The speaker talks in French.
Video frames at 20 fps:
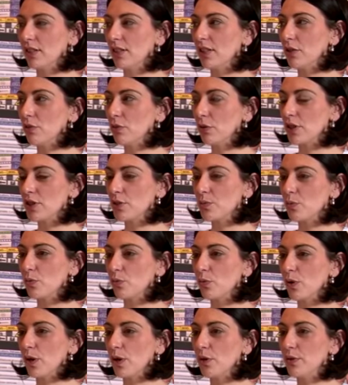qui
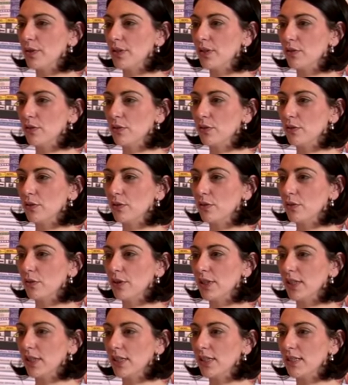correspond à une euh,
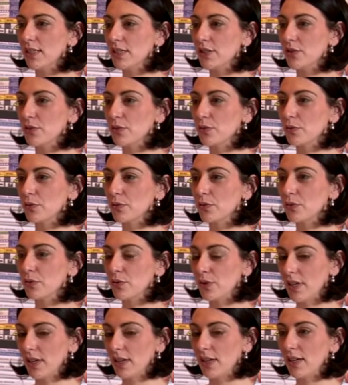irritation
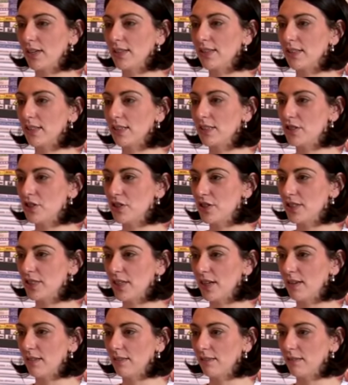du nerf
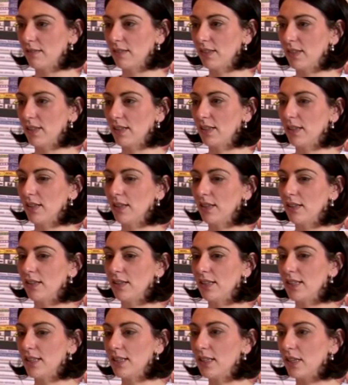interdigital
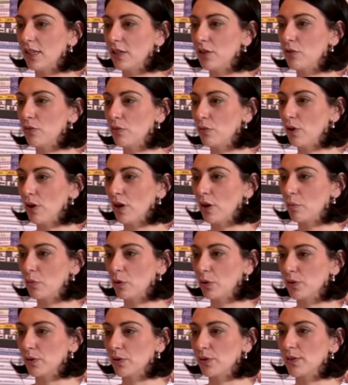et qui crée une douleur
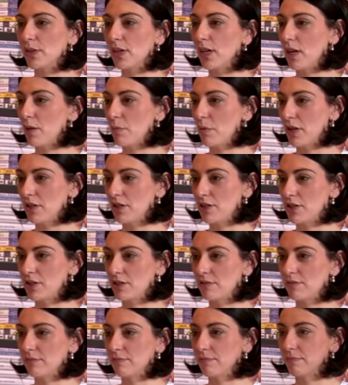importante à la
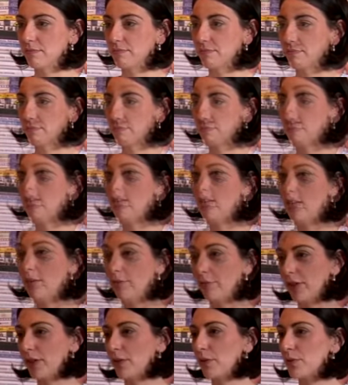marche.
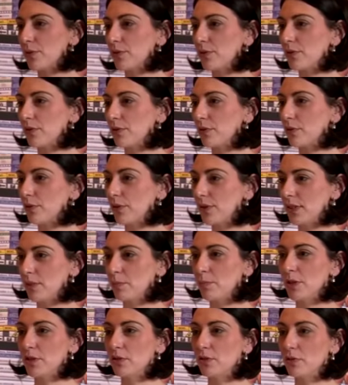La fréquence de
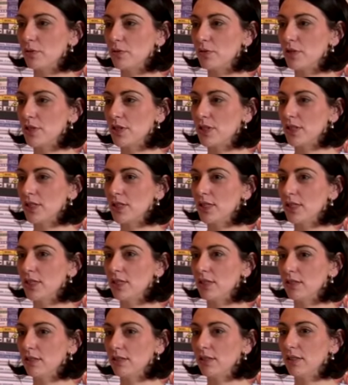cette
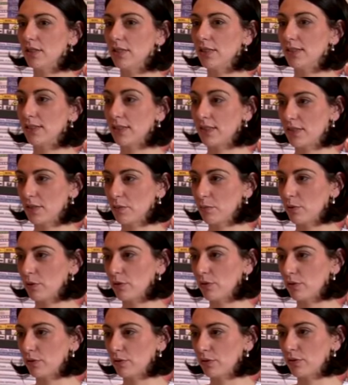pathologie est très
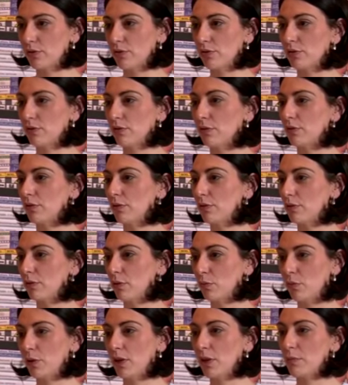importante euh,
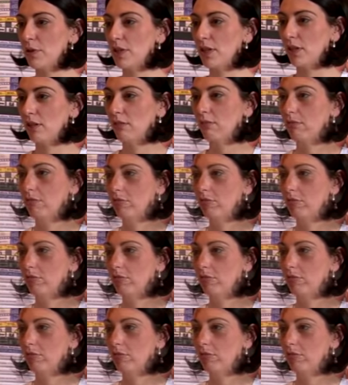dans mon cabinet.